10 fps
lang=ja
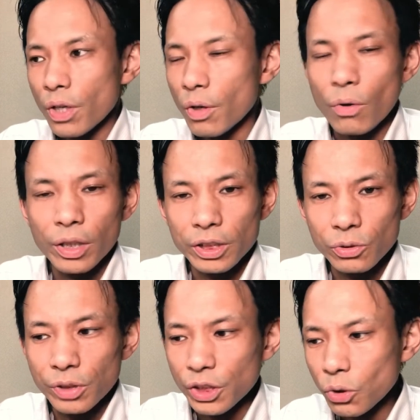えお
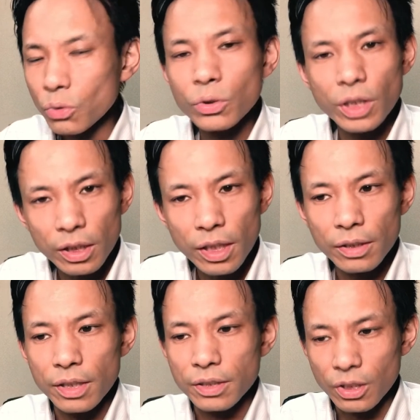話の2極化な
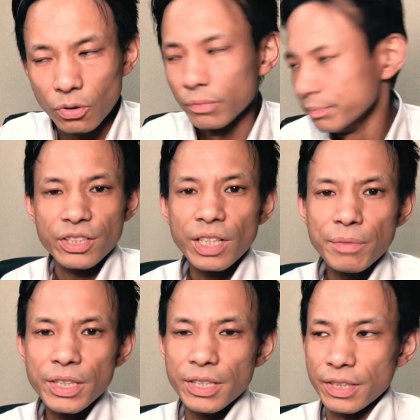んですけどちな
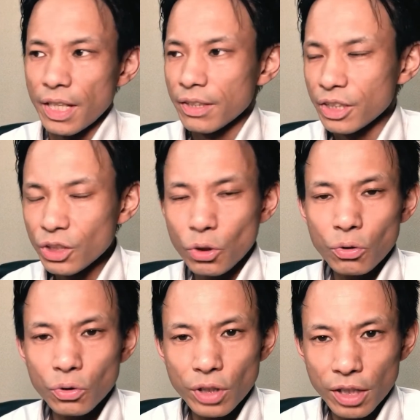みにですね2
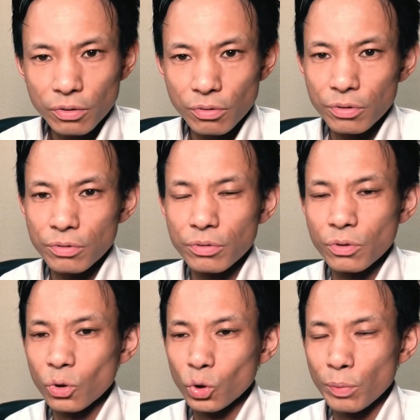極化という
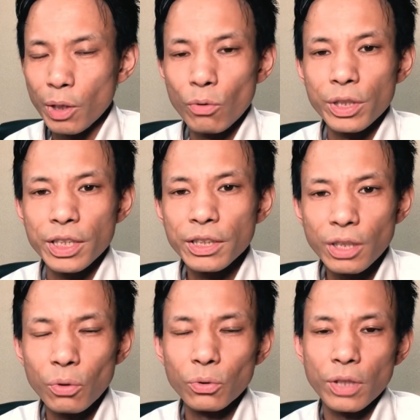言葉を聞い
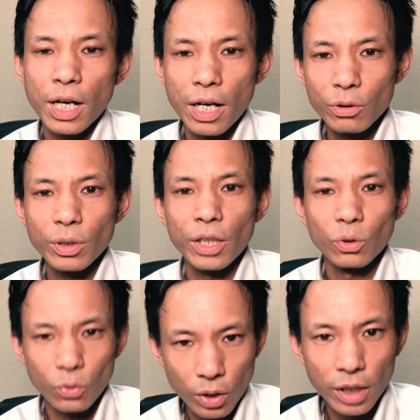たことがある
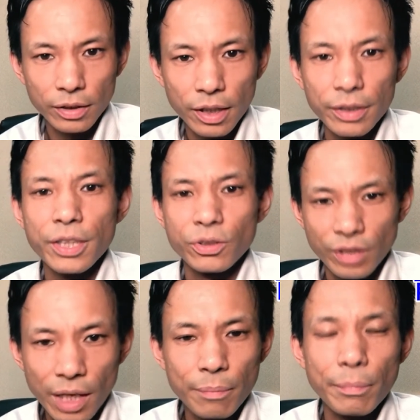かどうかなんですよ
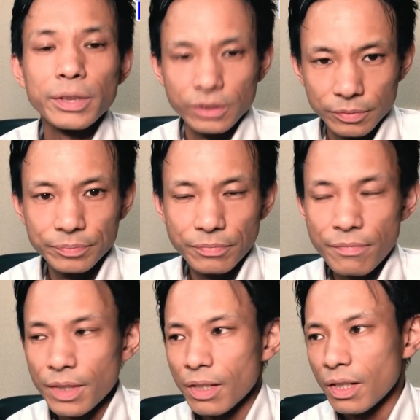ねまず、
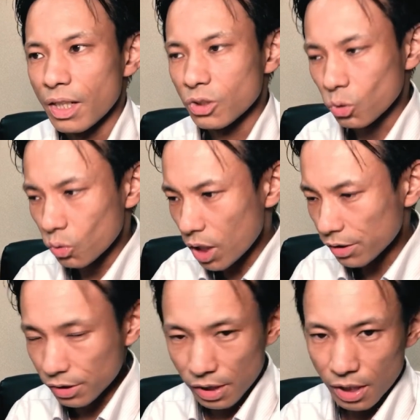えそこが
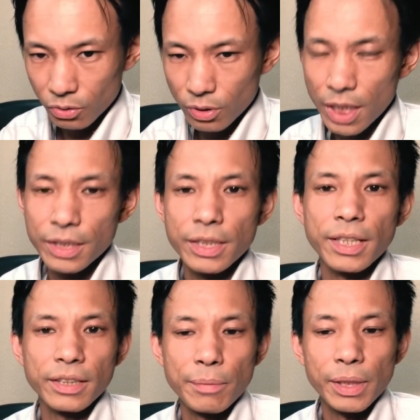スタートラインに
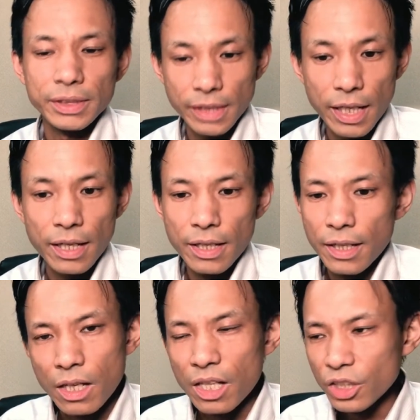なってまして、
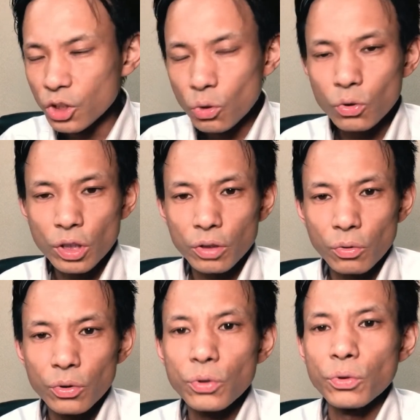え2極化
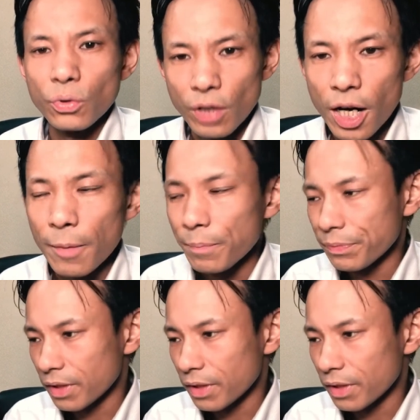というのが